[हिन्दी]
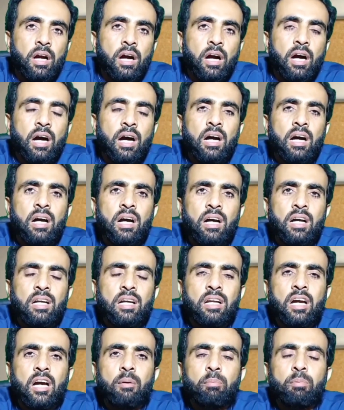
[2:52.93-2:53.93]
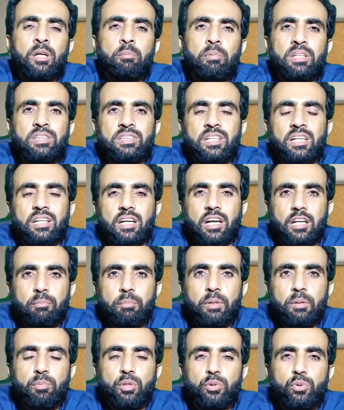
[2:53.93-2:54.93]
हाँ अगर आपका बच्चा घर
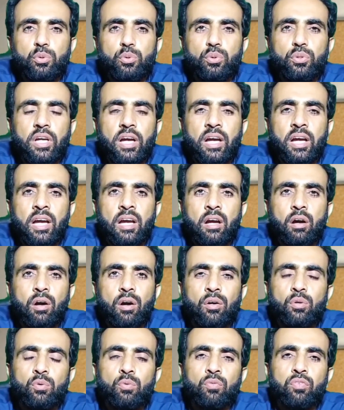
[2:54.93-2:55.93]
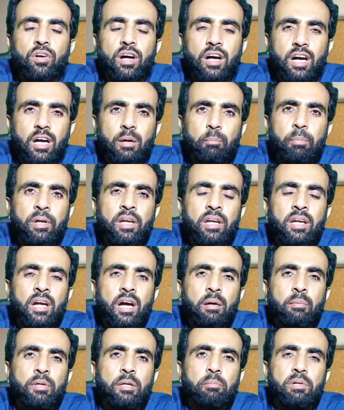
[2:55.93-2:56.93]
पे मौजूद है और वहाँ पे
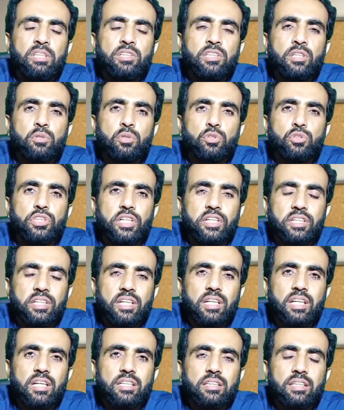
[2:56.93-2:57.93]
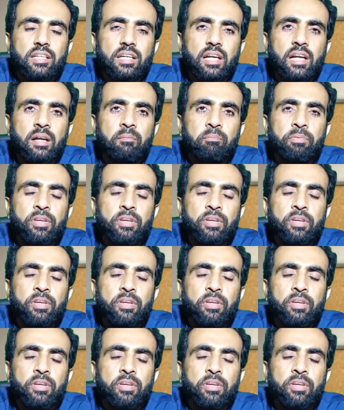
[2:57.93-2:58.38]
आपके बच्चे को झटके लगते हैं